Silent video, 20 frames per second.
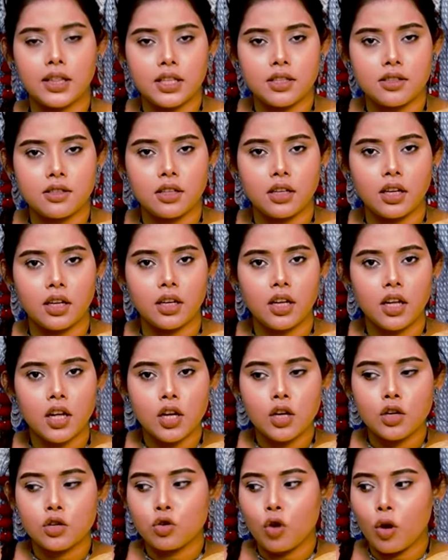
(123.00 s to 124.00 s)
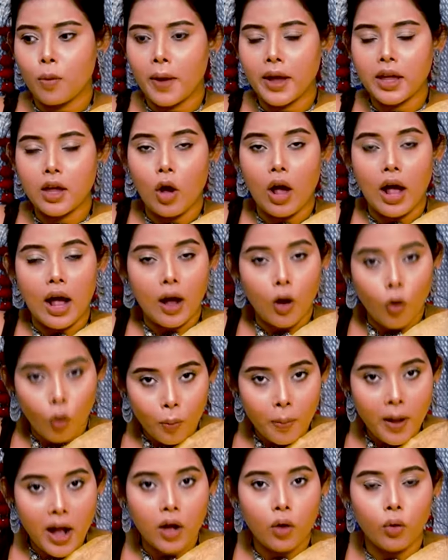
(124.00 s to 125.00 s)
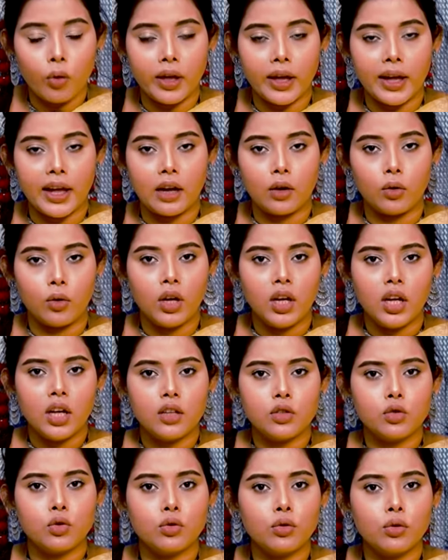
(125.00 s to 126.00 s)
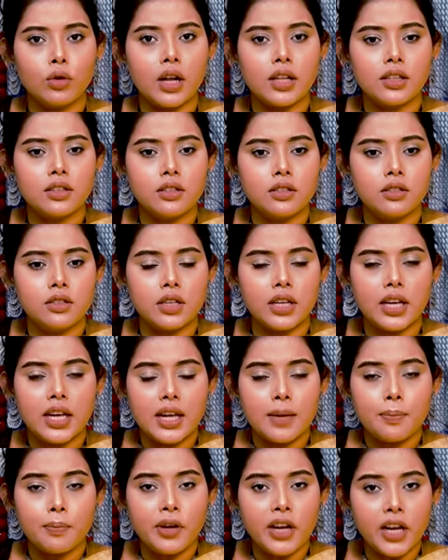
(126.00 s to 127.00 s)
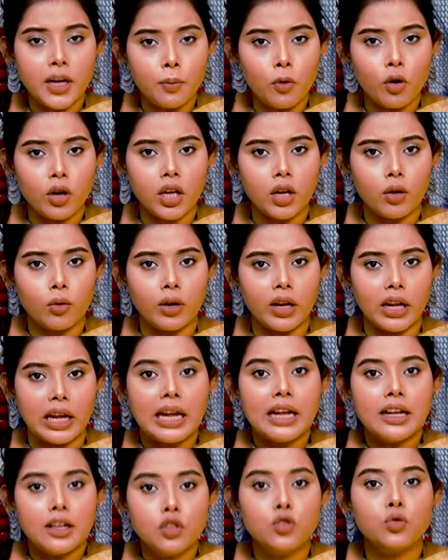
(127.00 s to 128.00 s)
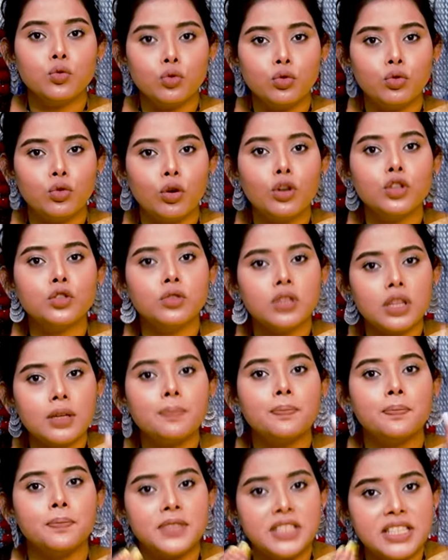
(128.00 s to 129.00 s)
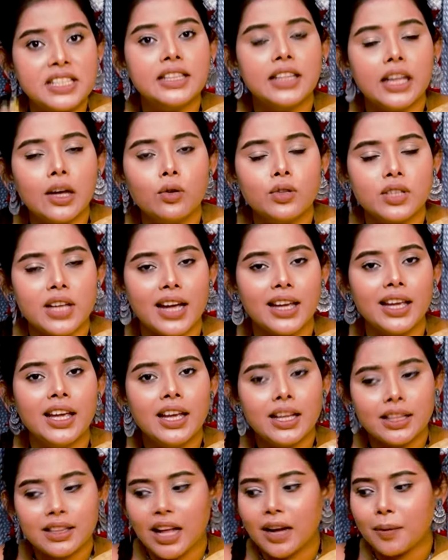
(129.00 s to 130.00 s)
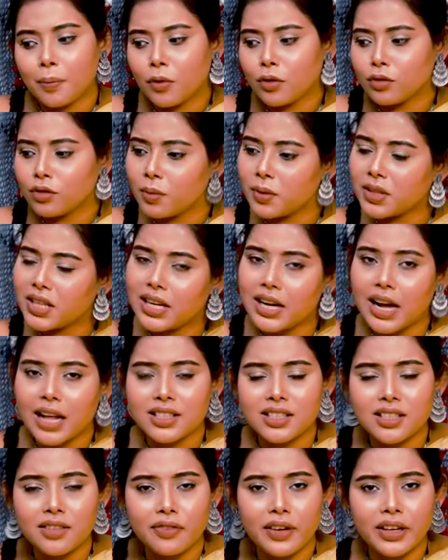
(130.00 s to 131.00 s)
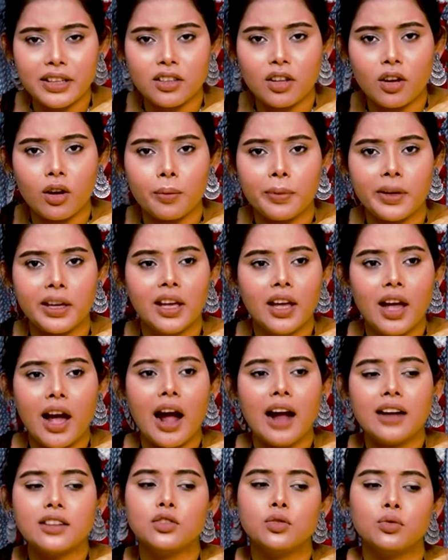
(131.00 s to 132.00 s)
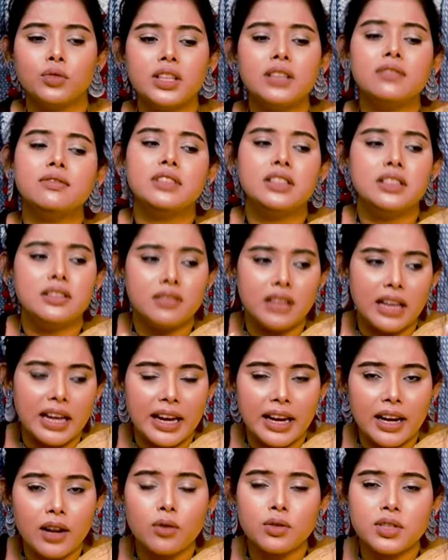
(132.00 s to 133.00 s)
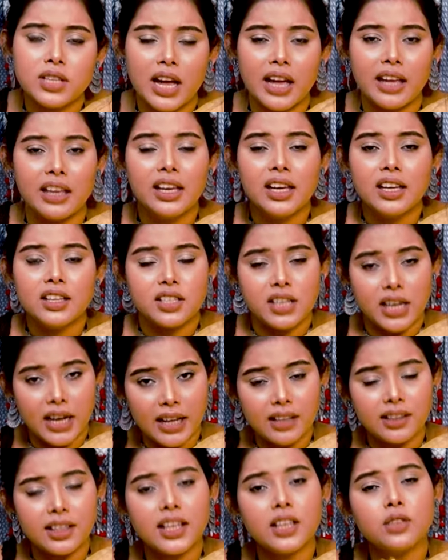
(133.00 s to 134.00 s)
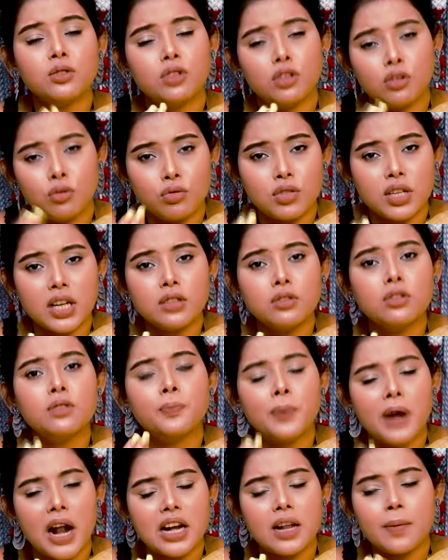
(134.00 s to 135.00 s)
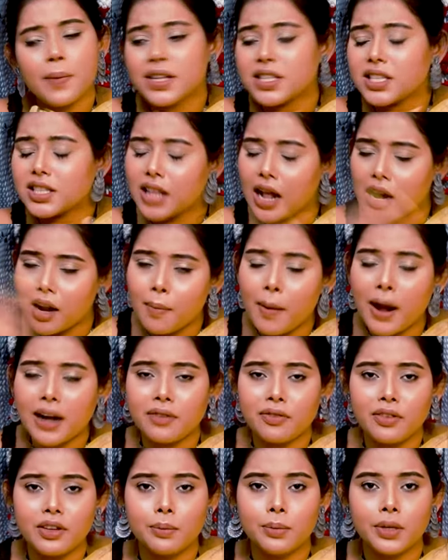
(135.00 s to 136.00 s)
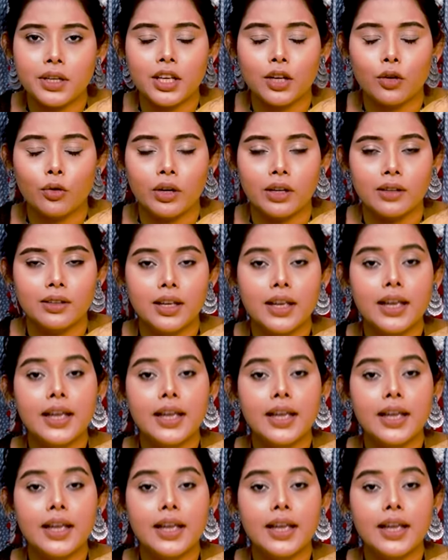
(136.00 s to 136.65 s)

আদেশ দিলেন সবাই অবাক হয়ে গেল ছোট রাজ্যে ফিরবো কী করে যুদ্ধ যদি জিতেও যাই তারপরেও তোমাদের রাজ্যে ফিরতে হবে আর যদি হেরেও যায় সেখান থেকে যদি দু চারজন প্রাণে বাঁচে তারা বাড়ি ফিরবে কী করে